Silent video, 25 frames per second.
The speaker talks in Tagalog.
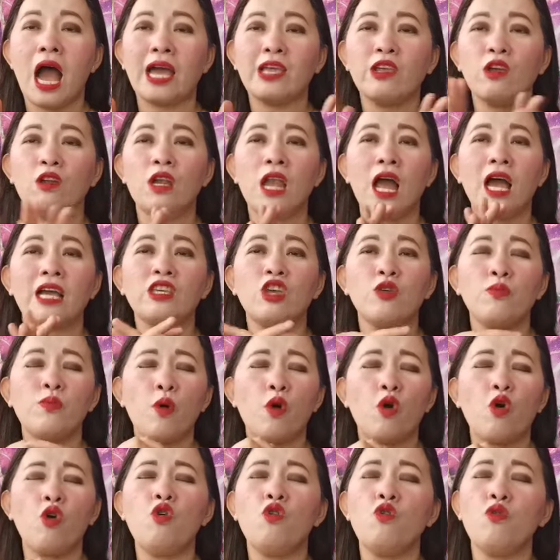Ayun, lagi
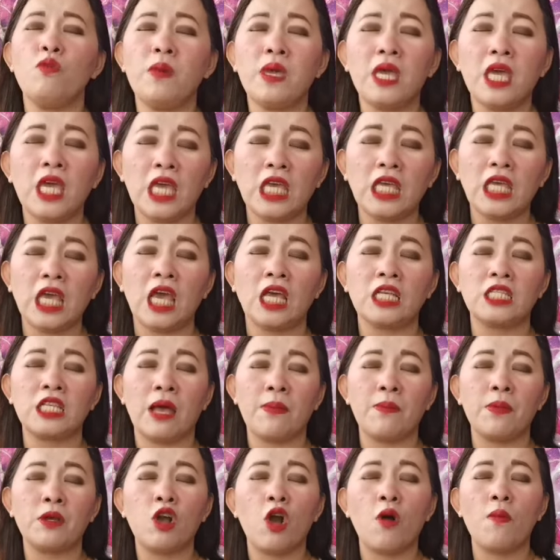po akong humihingi.
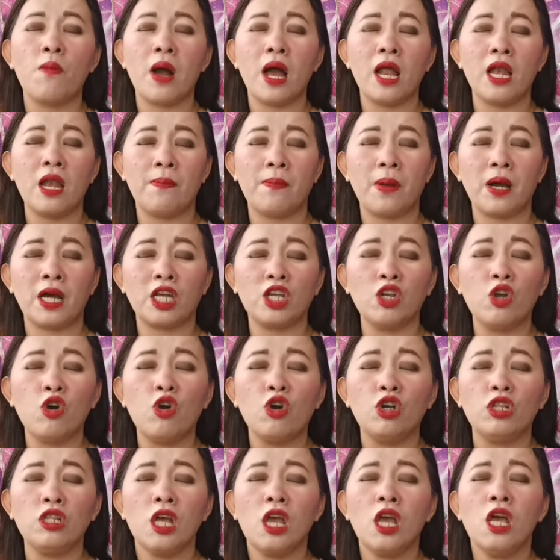Sabi ko, mahal na
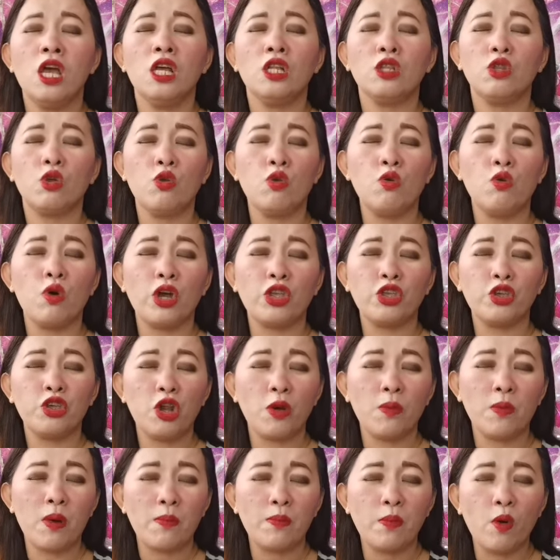Panginoon, tulungan
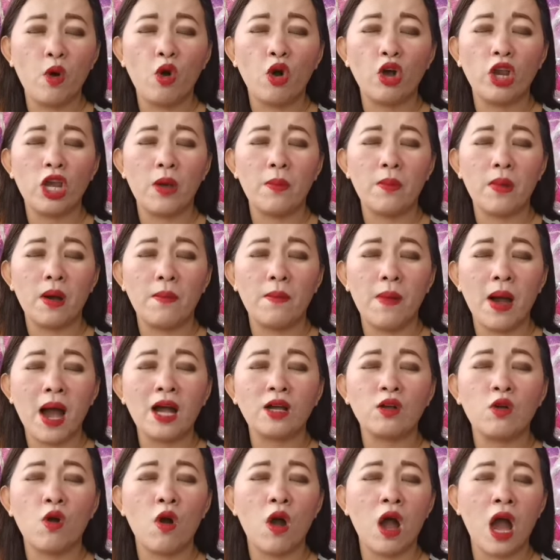niyo naman po ako na
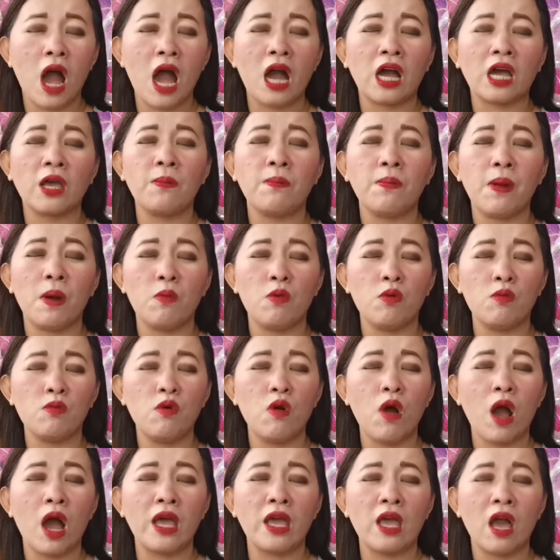mabago ang aking
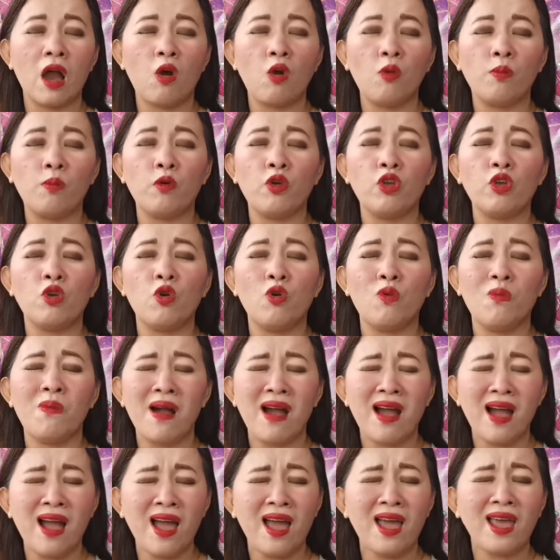pamumuhay. Ako po'y
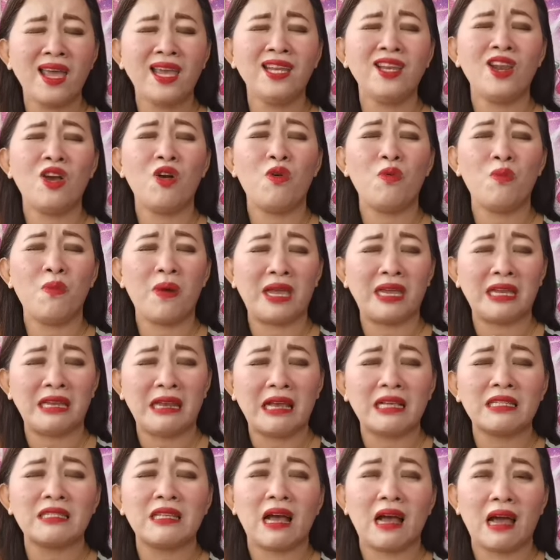umay na umay
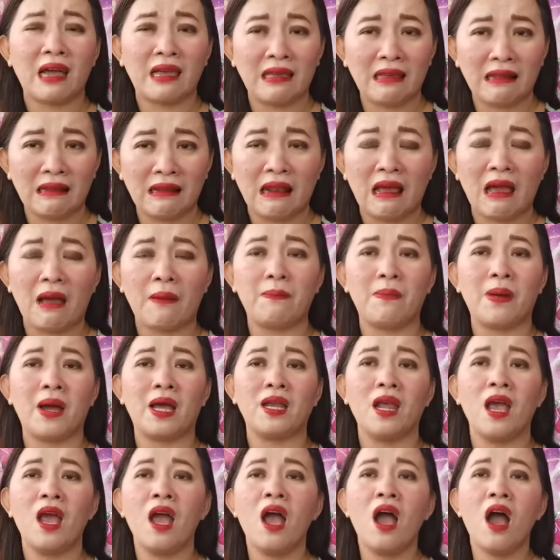na sa kaira
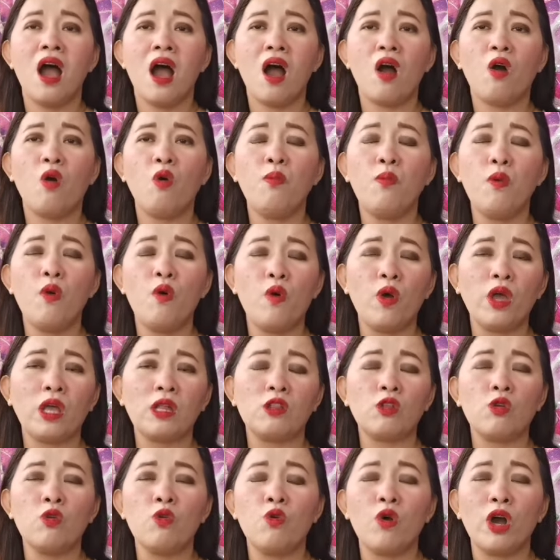kahirapan. Ako po
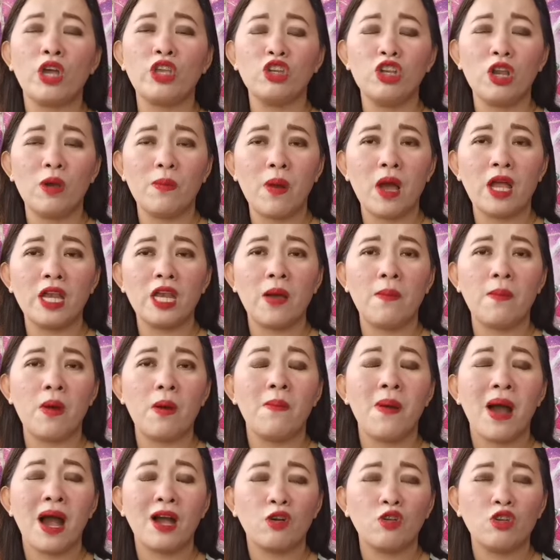ay eh, tulungan niyo naman na
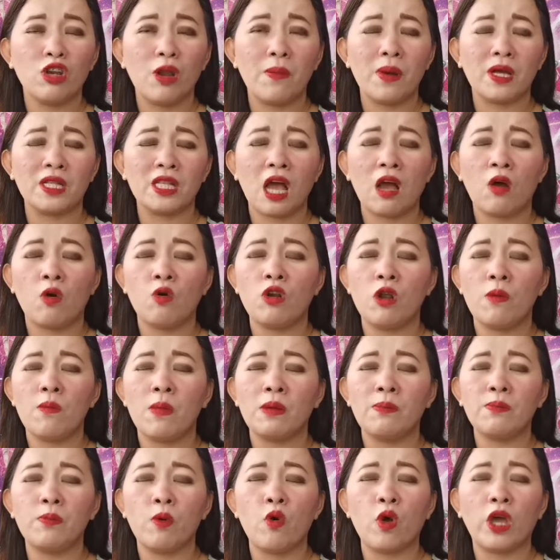mabago naman ako
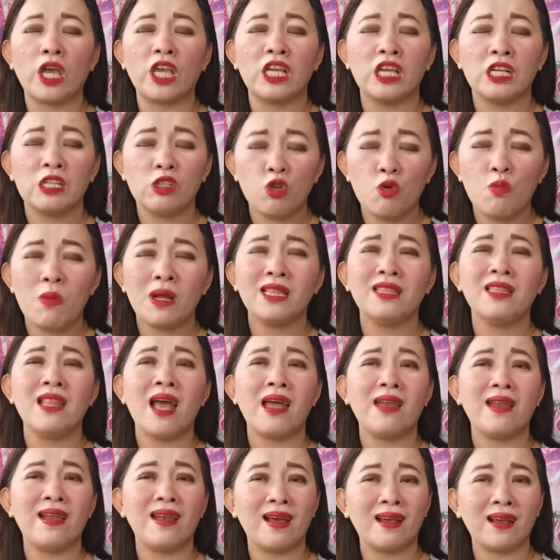naman po ay eh,
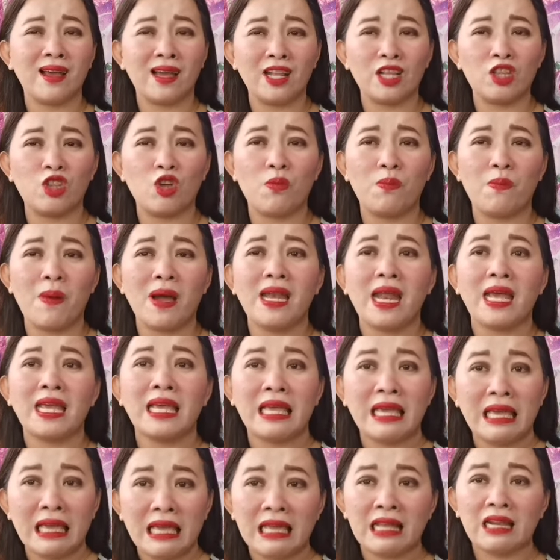tumanda na ng ganito ay eh,
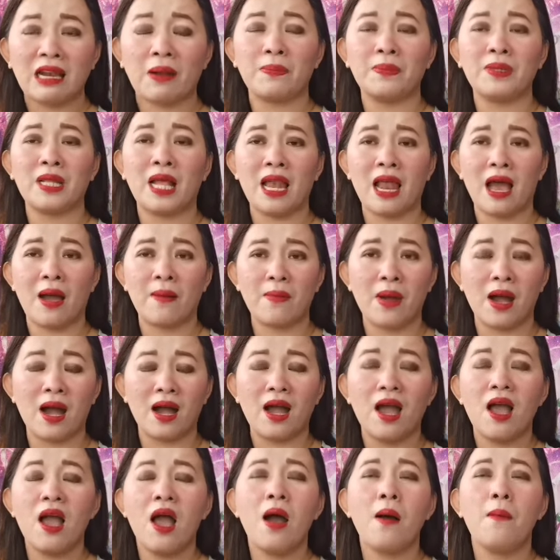panahihirap na
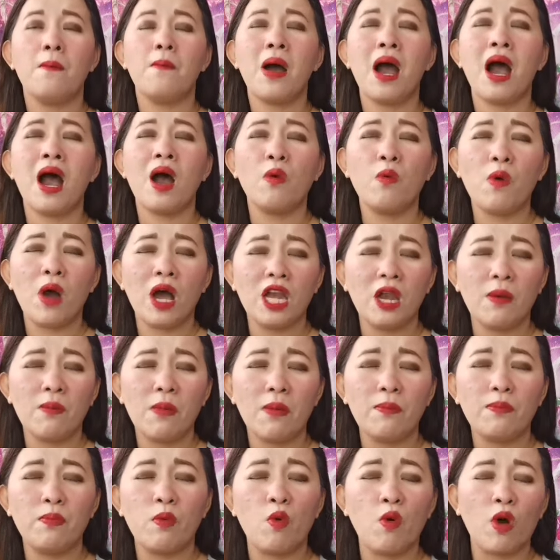lamang. Maawa
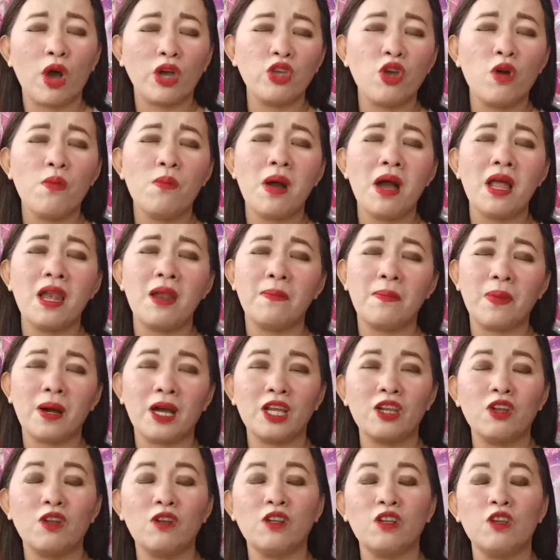naman po kayo, mahal
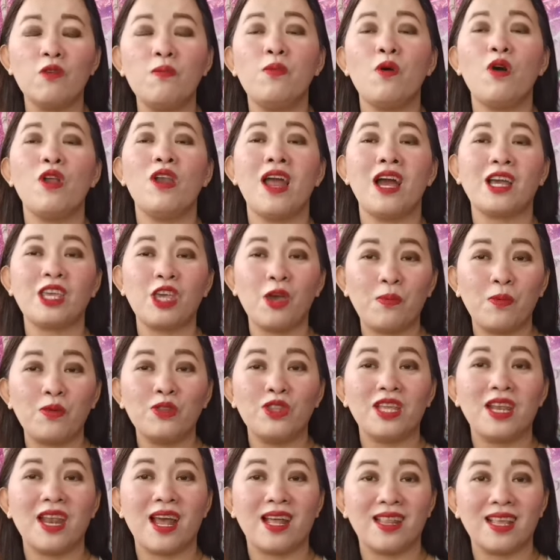Panginoon. Yun po ang lagi
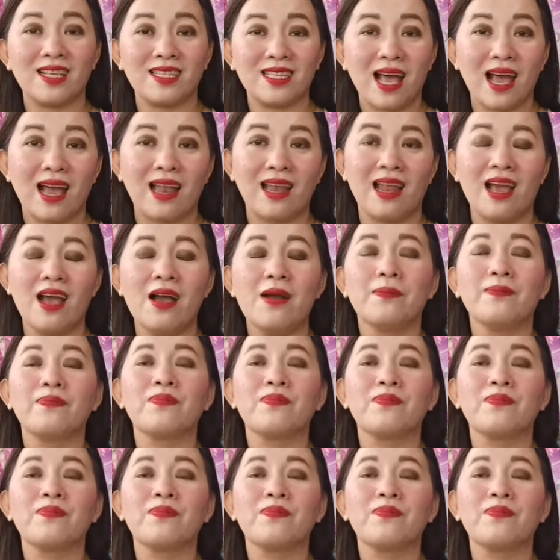pong dinadasahan.